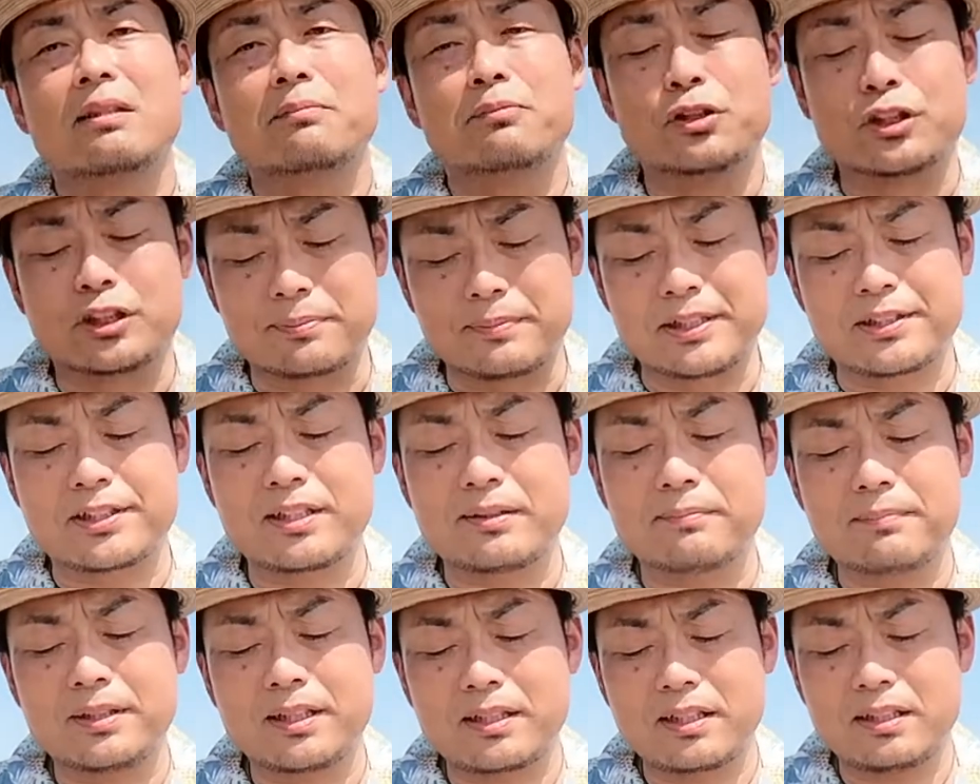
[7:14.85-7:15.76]
娘ちゃ
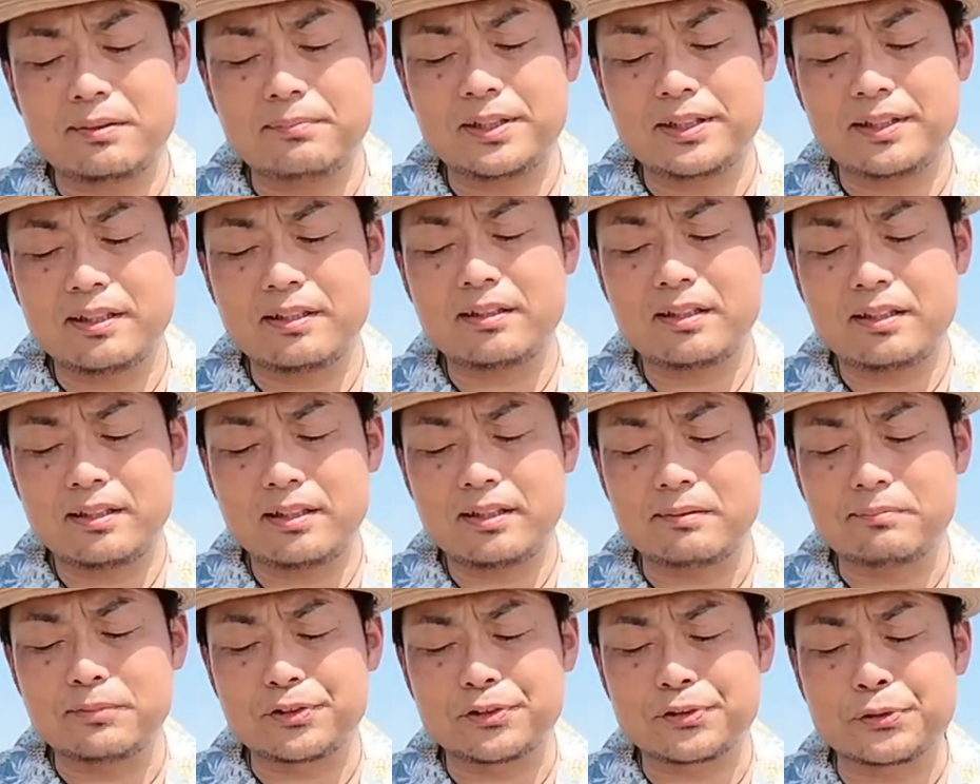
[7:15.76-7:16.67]
んばかり見ていない
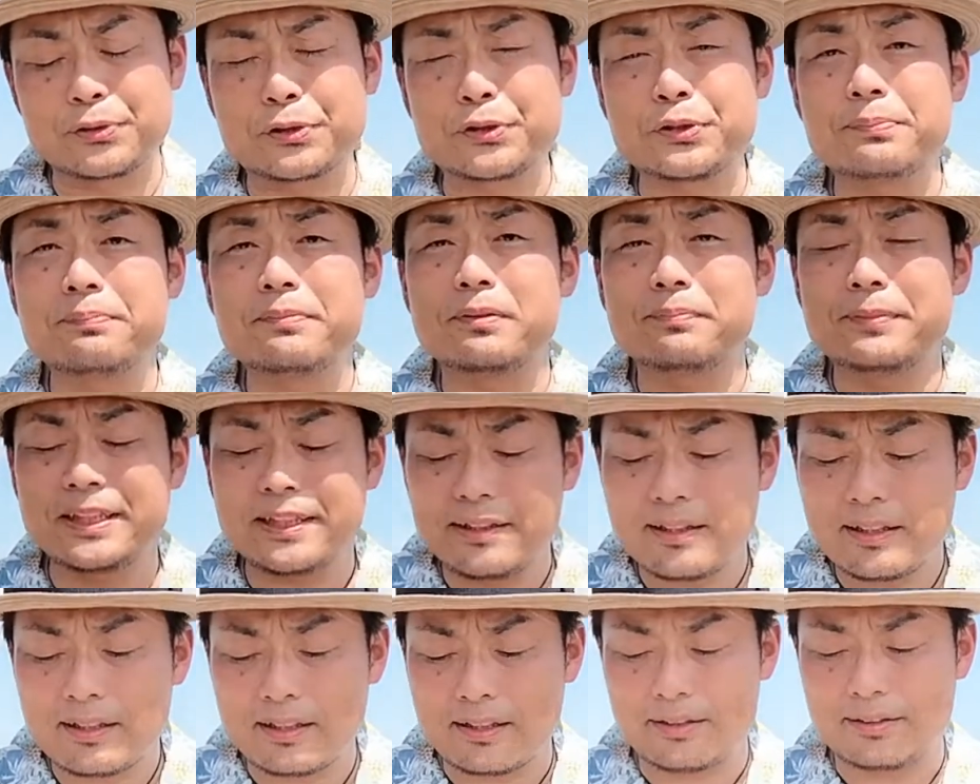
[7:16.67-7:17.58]
で息子くんも見て
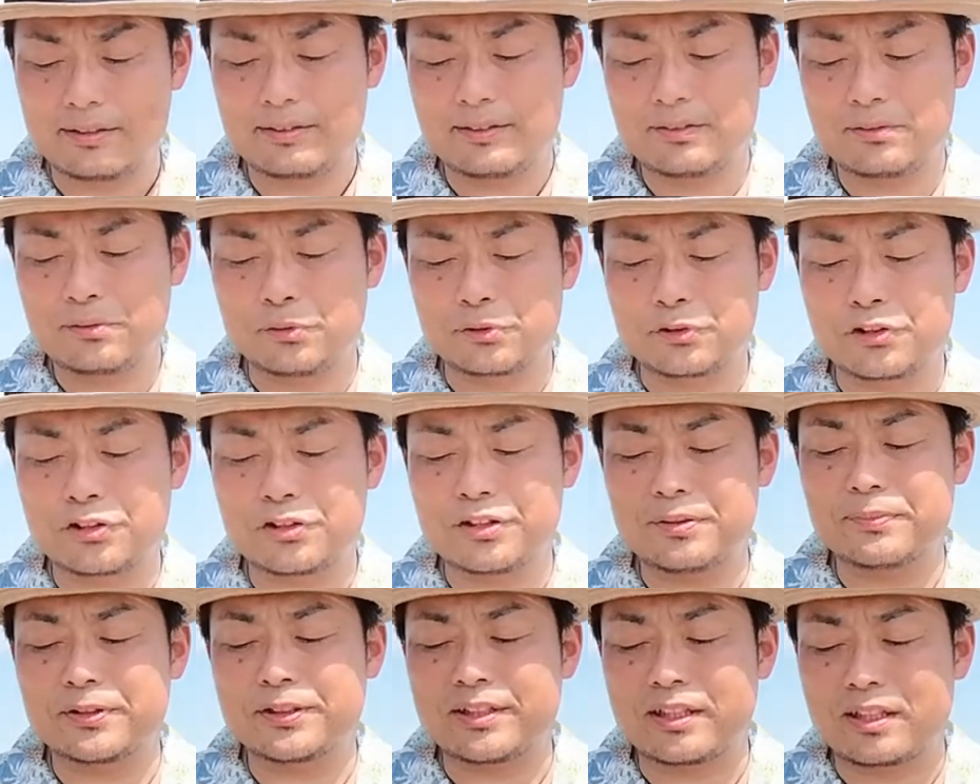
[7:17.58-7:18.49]
やれと注
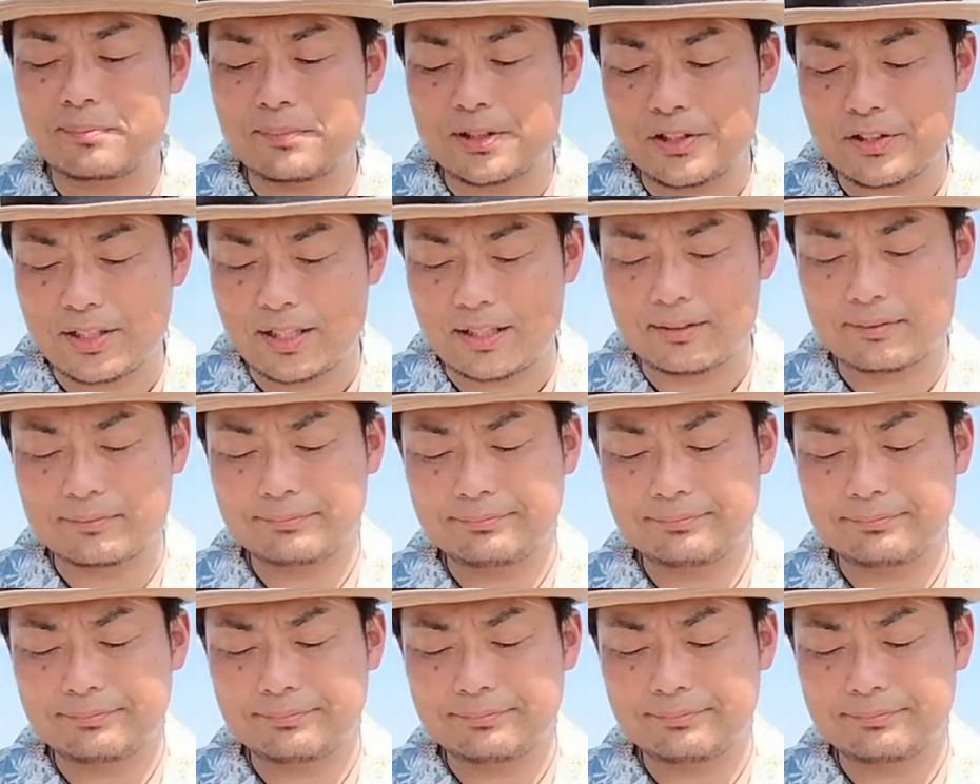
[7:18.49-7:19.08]
意もされました。